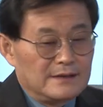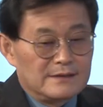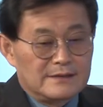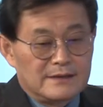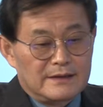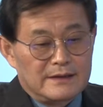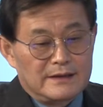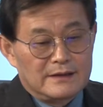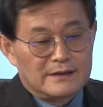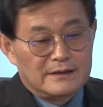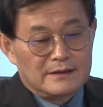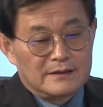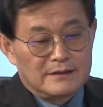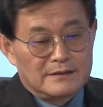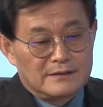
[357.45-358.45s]
这个一
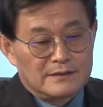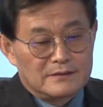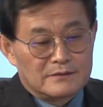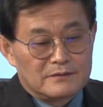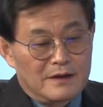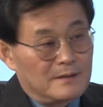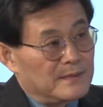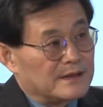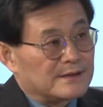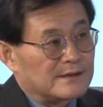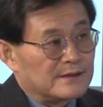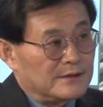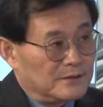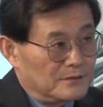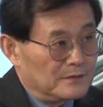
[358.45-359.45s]
个呃，光明
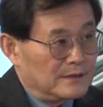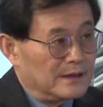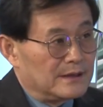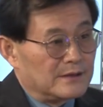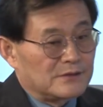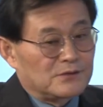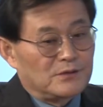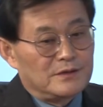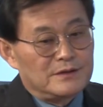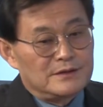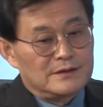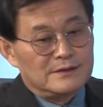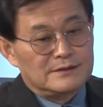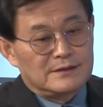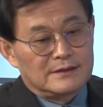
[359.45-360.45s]
自由，能够所
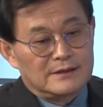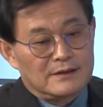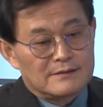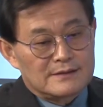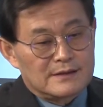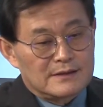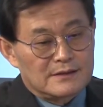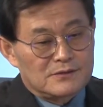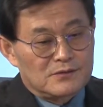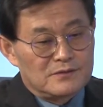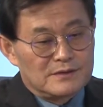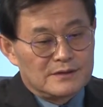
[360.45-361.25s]
有人得到这个宗